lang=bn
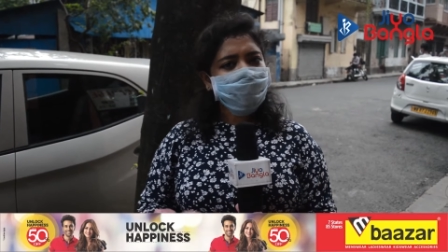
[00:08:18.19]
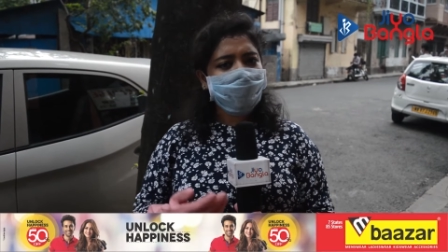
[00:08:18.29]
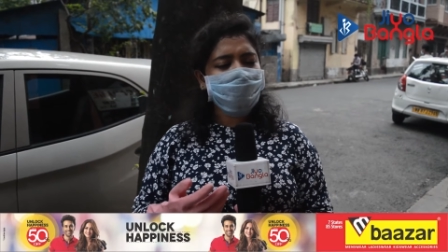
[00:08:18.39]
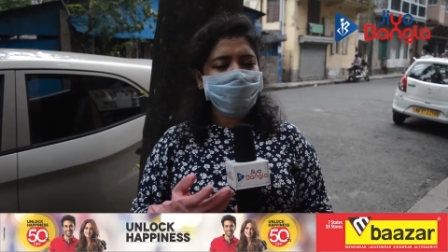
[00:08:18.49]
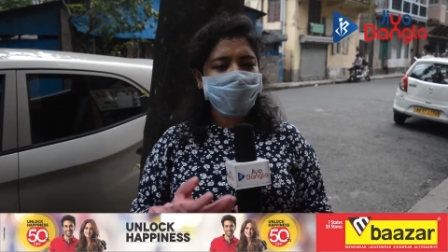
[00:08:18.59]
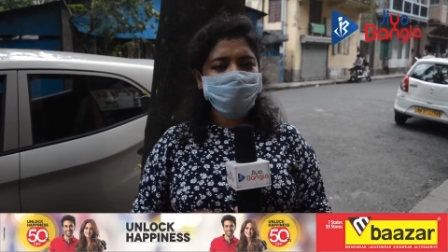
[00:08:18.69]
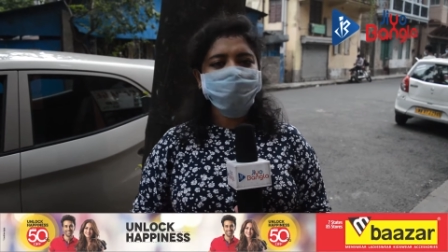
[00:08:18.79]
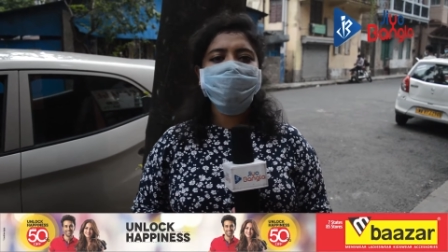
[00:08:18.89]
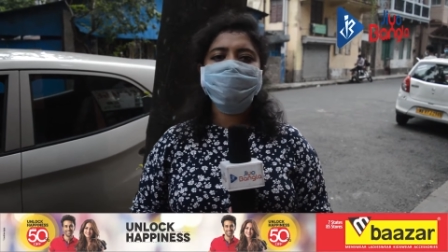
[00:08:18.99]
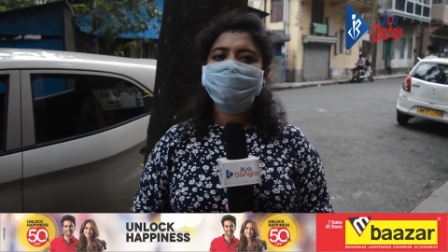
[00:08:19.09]
তাহলে
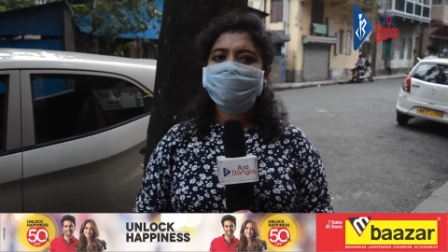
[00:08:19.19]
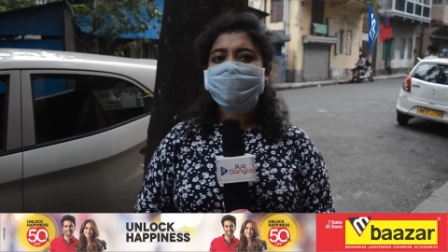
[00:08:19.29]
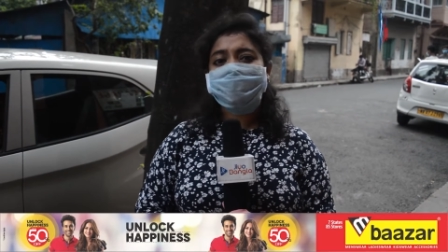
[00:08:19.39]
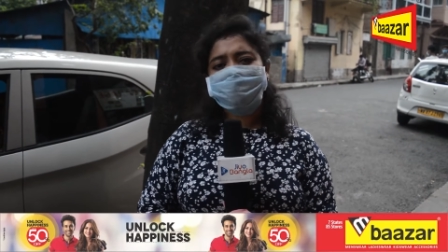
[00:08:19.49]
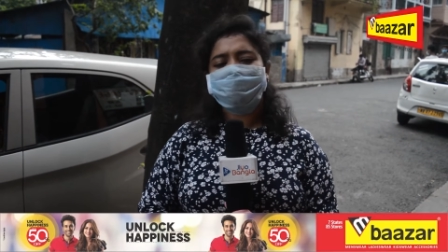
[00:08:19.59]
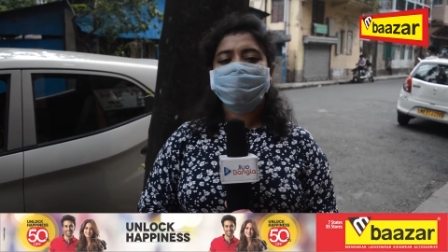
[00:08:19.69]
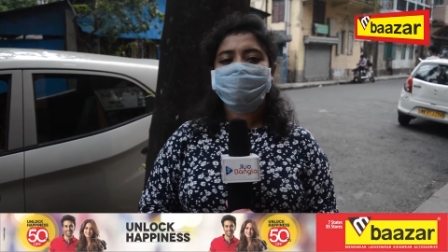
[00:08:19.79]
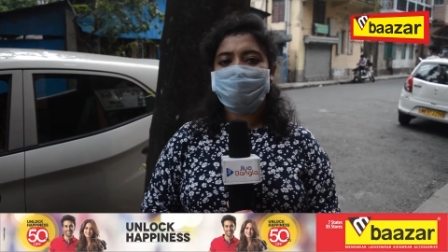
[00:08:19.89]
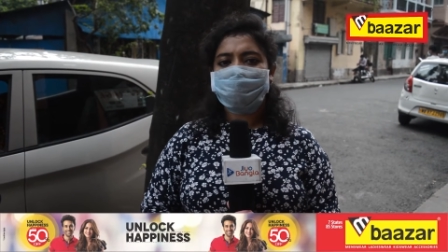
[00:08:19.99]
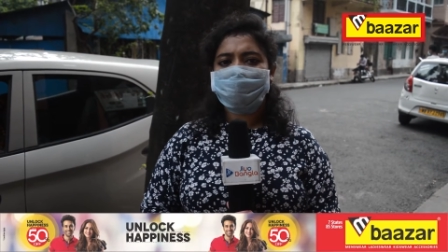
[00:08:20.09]
আপনারা সেটাকে কিভাবে
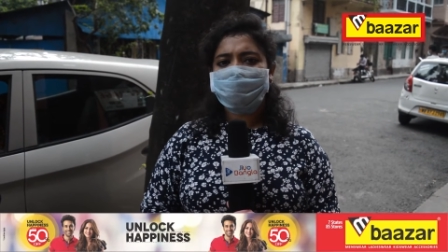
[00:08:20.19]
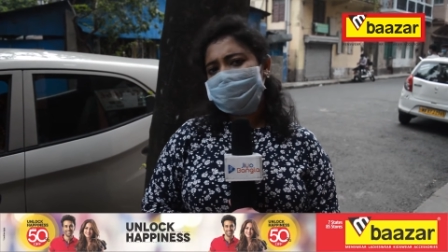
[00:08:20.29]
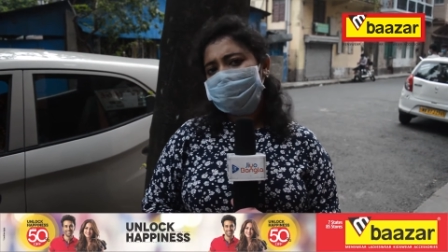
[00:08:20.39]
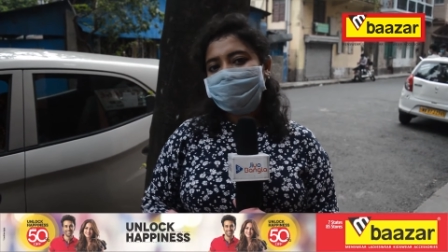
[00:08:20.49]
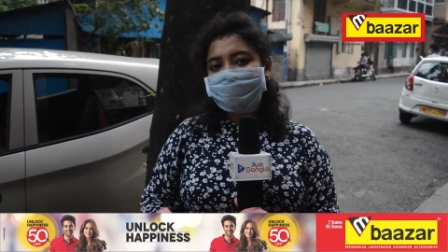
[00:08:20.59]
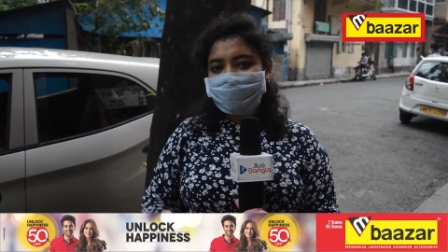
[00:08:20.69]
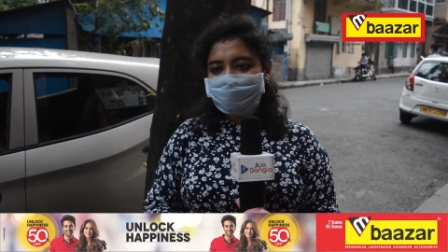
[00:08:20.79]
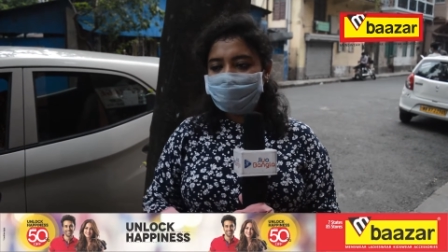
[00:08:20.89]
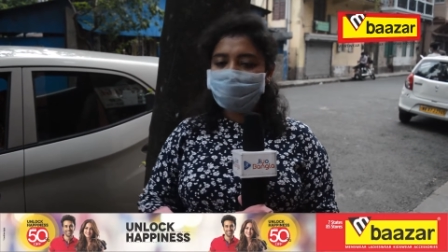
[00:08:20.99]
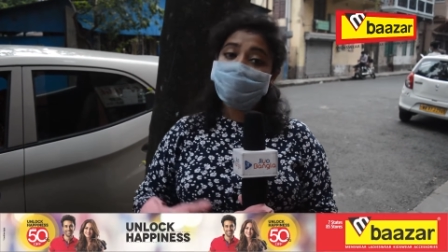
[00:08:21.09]
সামলাবেন এবং
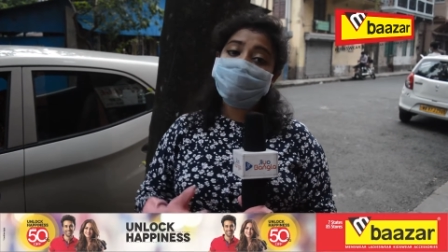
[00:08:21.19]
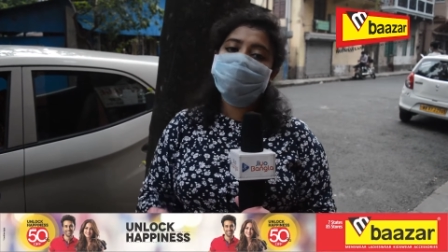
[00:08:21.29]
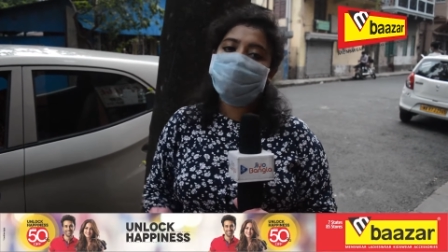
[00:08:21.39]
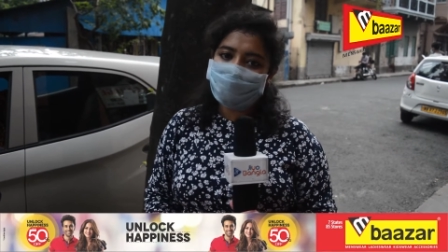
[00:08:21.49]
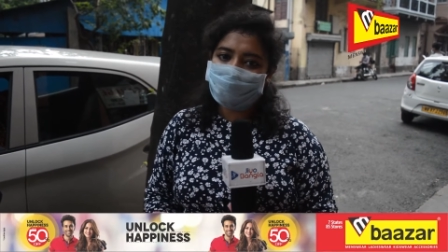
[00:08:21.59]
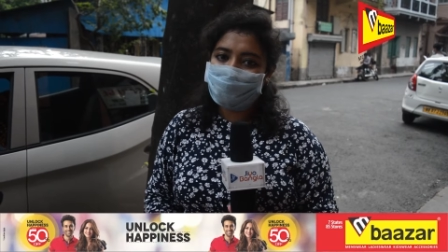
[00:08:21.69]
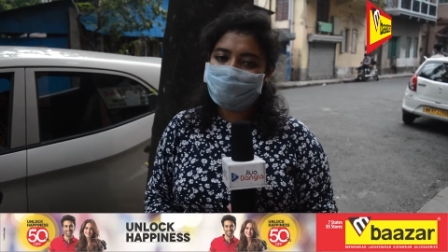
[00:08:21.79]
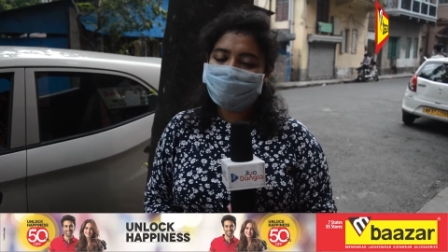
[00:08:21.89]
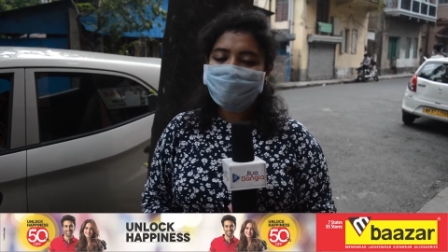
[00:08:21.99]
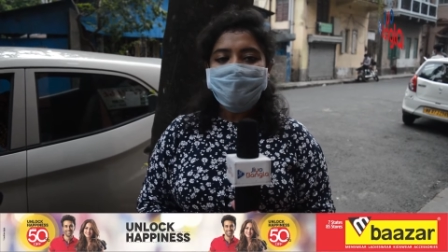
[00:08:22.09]
কিভাবে এনজয় করবেন